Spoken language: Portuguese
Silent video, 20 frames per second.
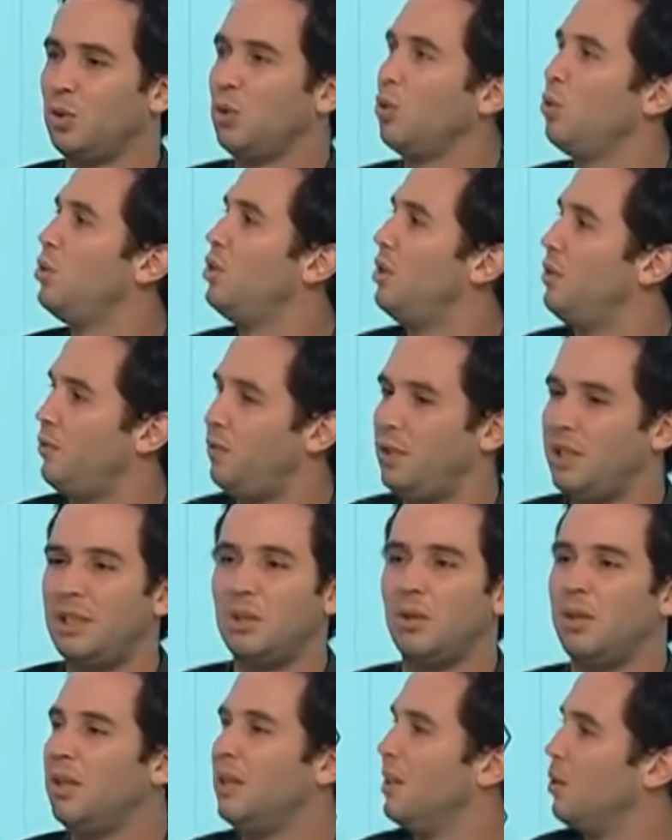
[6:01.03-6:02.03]
o jogo
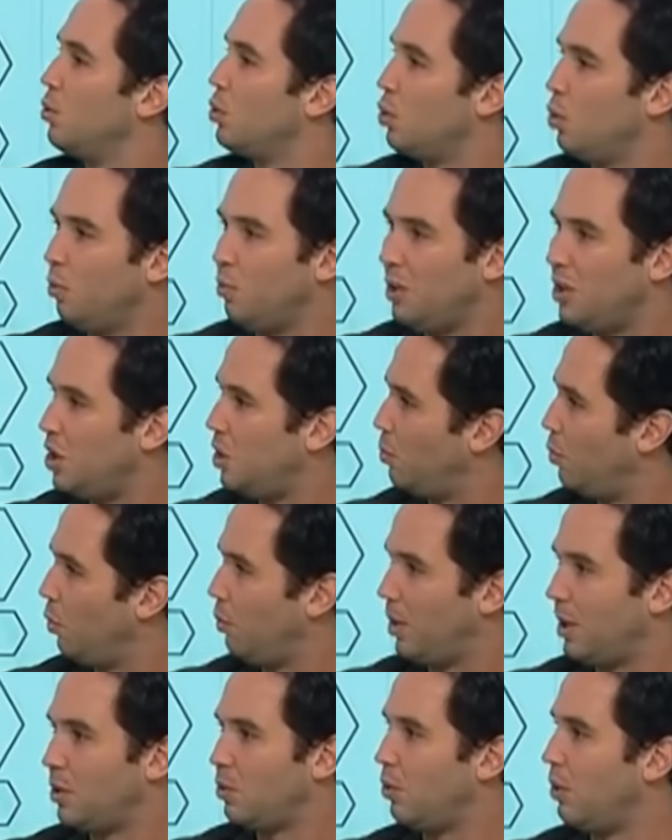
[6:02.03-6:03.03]
difícil ele não se omite em
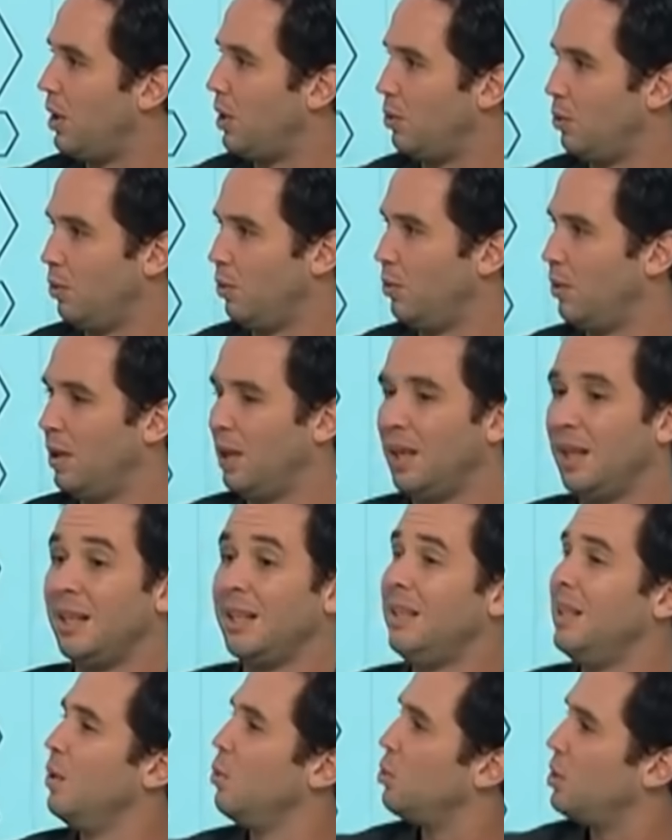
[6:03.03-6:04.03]
momento nenhum,
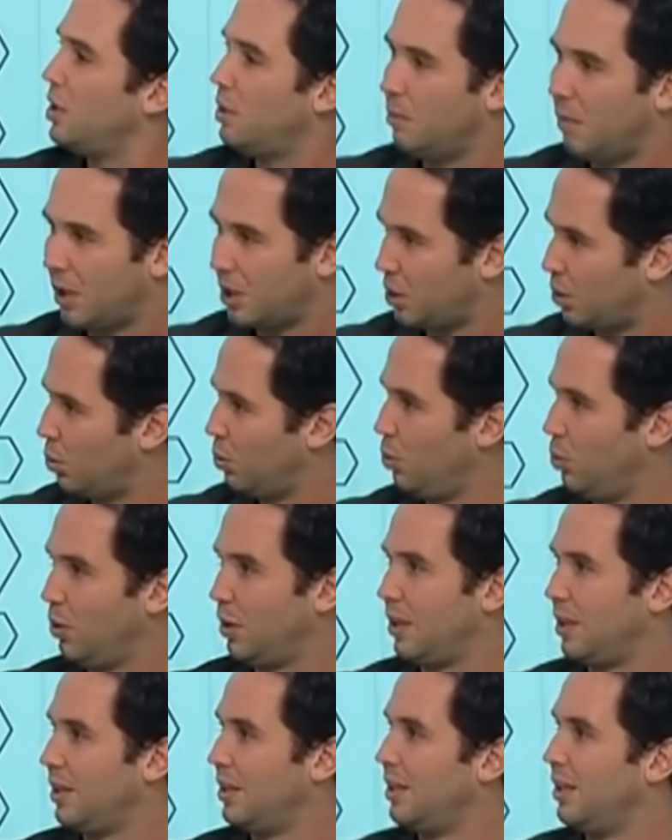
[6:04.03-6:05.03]
não se
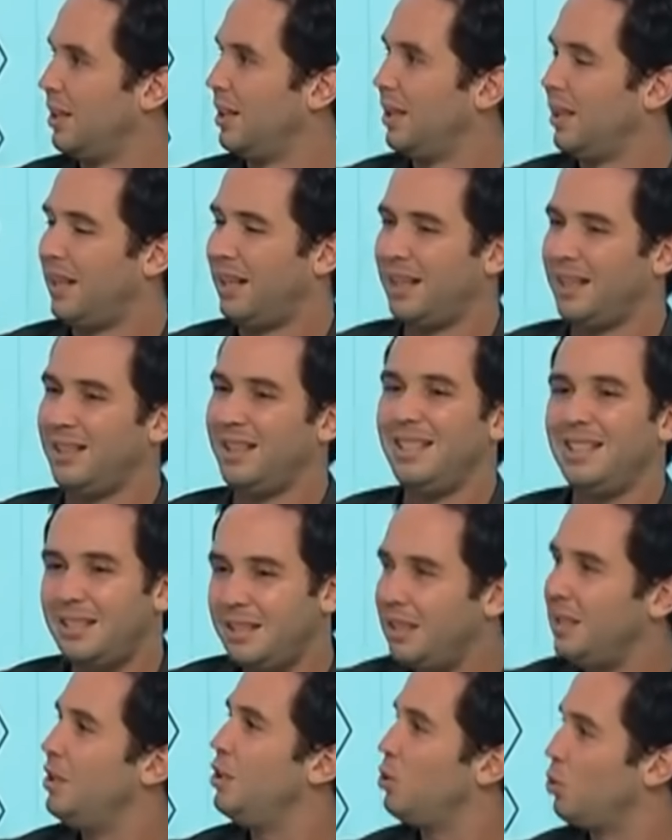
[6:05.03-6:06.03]
machuca, é,
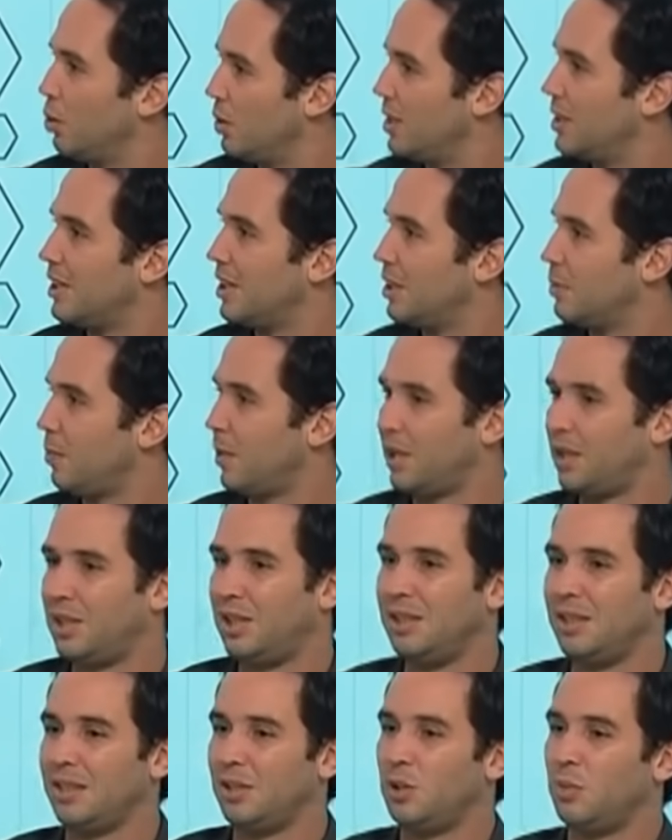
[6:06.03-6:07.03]
decide todas as
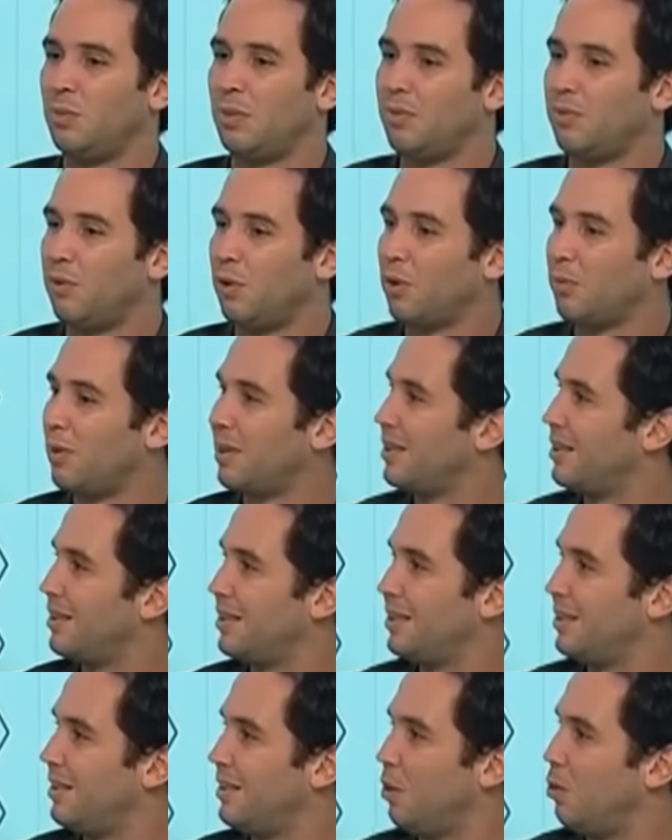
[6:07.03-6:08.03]
partidas de uma forma
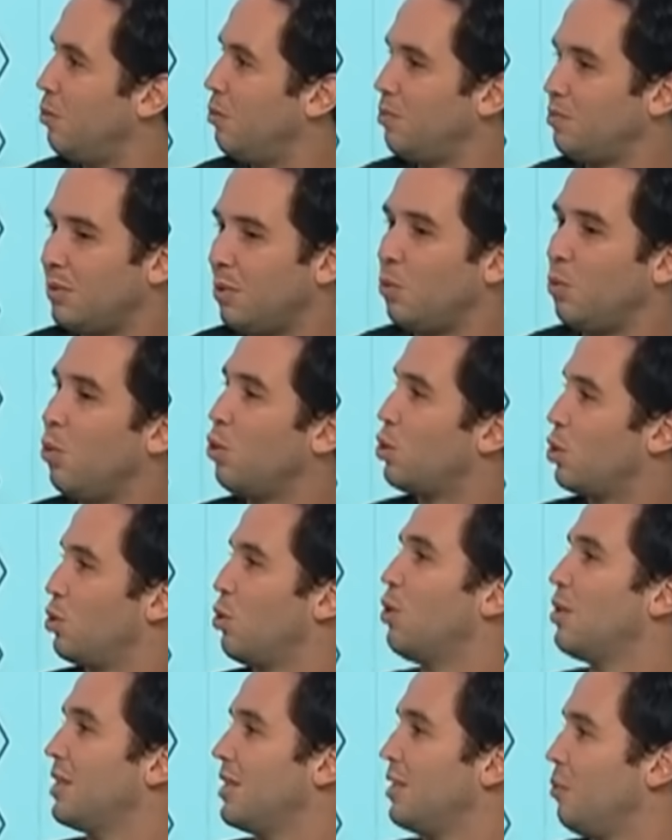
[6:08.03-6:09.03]
tão, tão
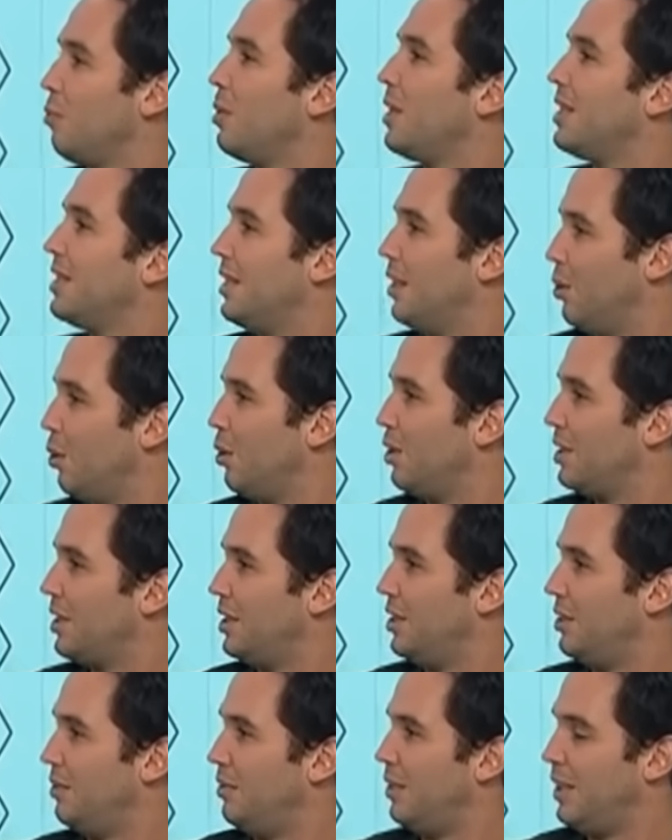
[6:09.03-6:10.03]
gostosa, tão
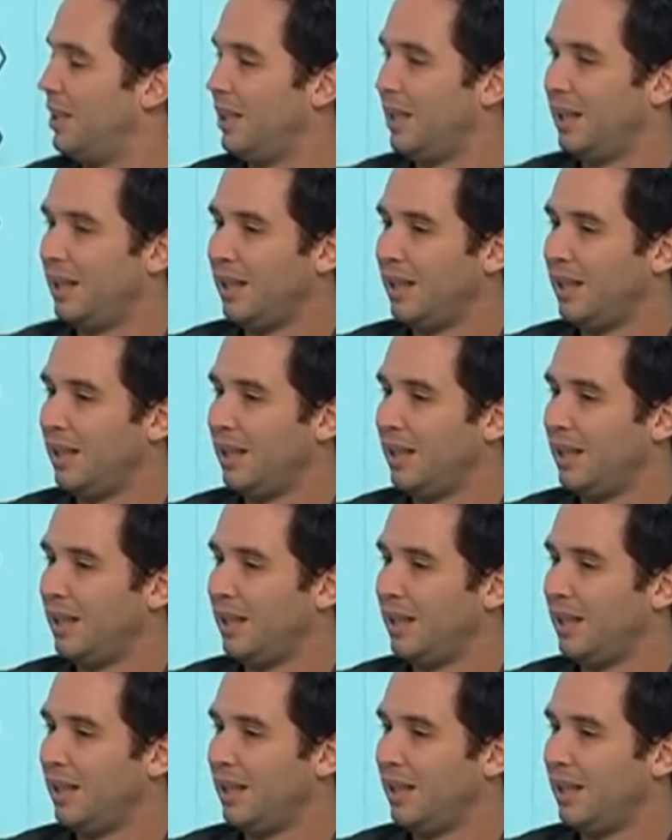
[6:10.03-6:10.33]
prazerosa de ver.